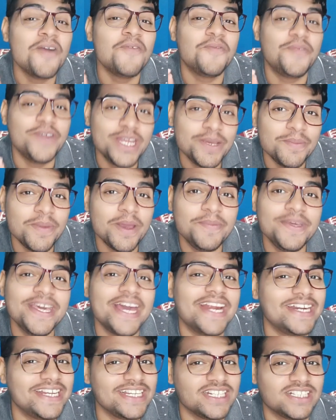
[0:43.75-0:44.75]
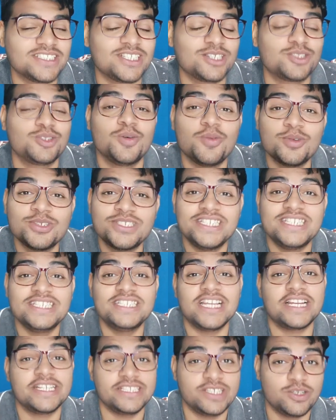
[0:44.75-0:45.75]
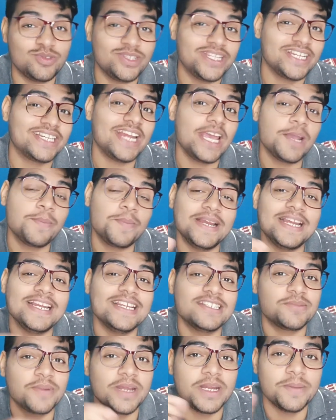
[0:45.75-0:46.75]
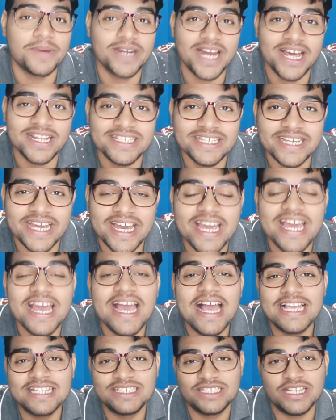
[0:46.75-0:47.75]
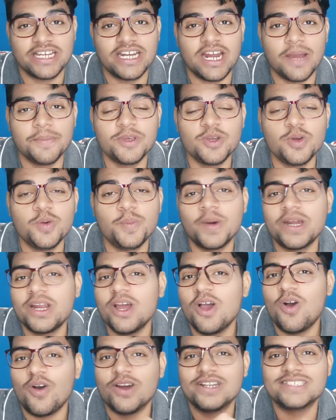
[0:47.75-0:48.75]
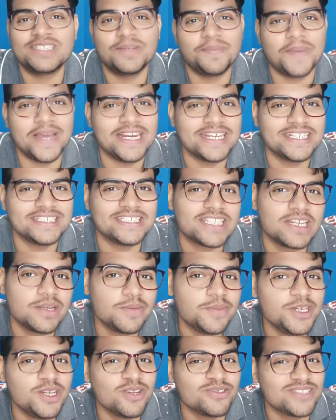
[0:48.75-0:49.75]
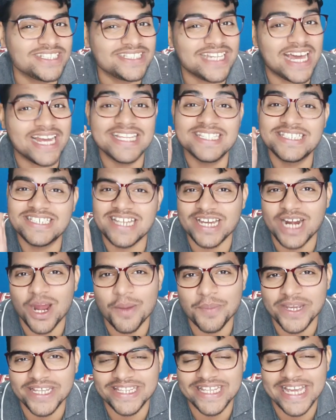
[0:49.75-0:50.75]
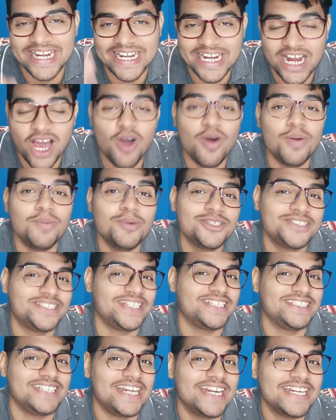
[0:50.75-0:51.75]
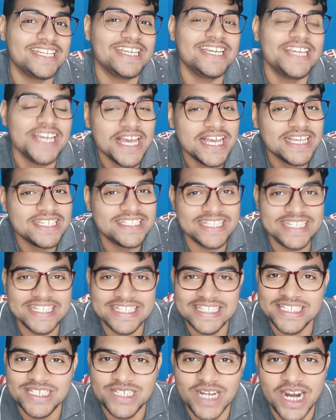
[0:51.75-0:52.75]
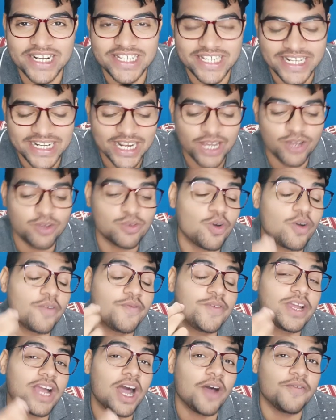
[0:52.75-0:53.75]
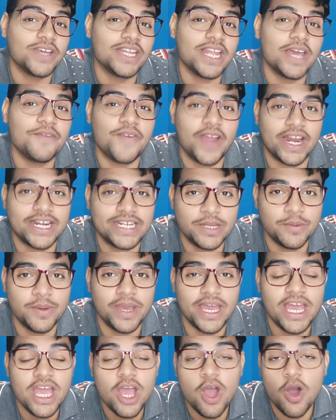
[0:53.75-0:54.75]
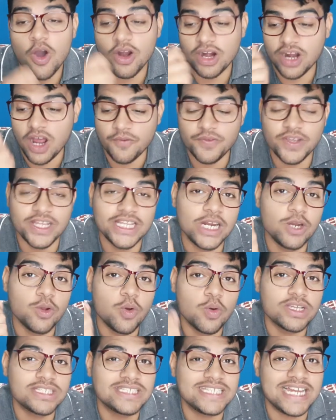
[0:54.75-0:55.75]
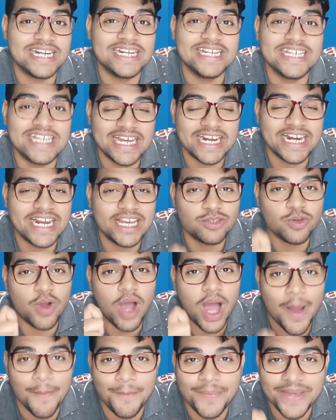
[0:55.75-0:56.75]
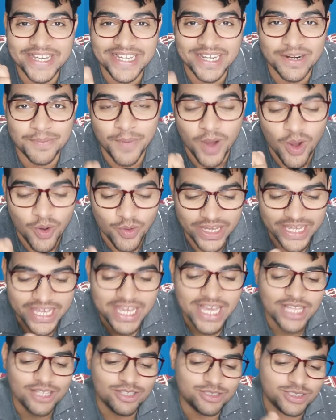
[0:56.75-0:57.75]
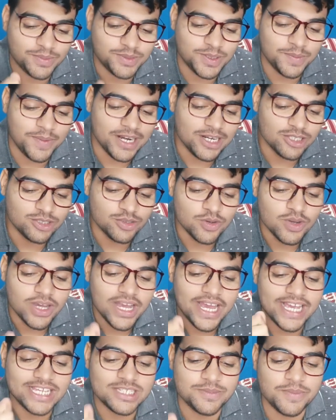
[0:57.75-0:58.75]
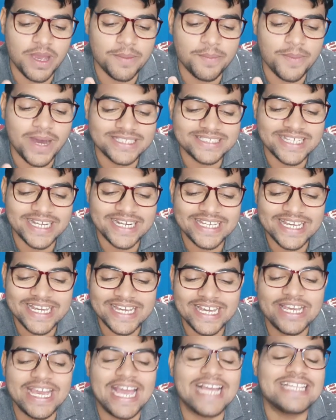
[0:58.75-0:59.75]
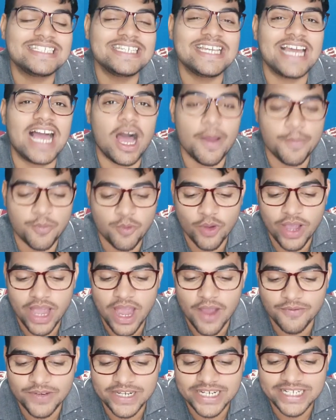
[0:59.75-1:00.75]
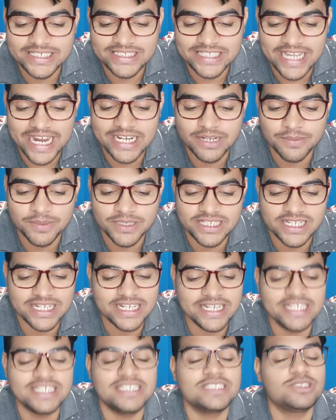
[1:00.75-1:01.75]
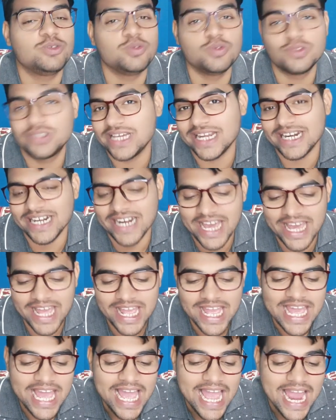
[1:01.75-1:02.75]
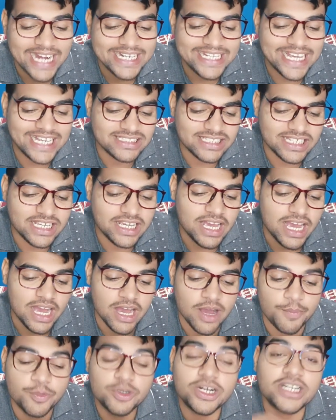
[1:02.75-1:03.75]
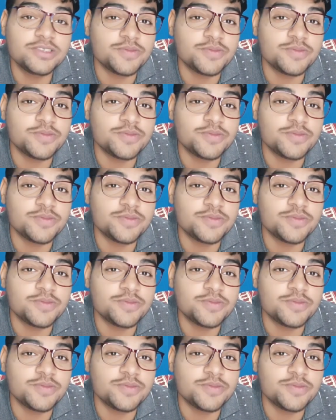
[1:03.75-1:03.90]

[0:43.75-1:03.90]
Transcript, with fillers: फ्री में भी अर्निंग कर सकते हो वो सीरीज आके जरूर देखना एक प्ले मैंने बना दी है इंस्टाग्राम के ऊपर और इससे पहले के जितने वीडियोज़ हैं सारे इंस्टाग्राम के थे एंड नाउ हम लोग सर्च एड की सीरीज स्टार्ट कर रहे हैं और काफ़ी ज़्यादा इफेक्टिव है और काफ़ी ज़्यादा लोग इससे अर्निंग कर रहे हैं तो आप भी कर पाओगे तो सबसे पहले तो इसमें हम बात करेंगे कि कैसे आपको एफिलिएट साइट बेसिकली चूज़ करना है एंड कैसे प्रोडक्ट्स uh,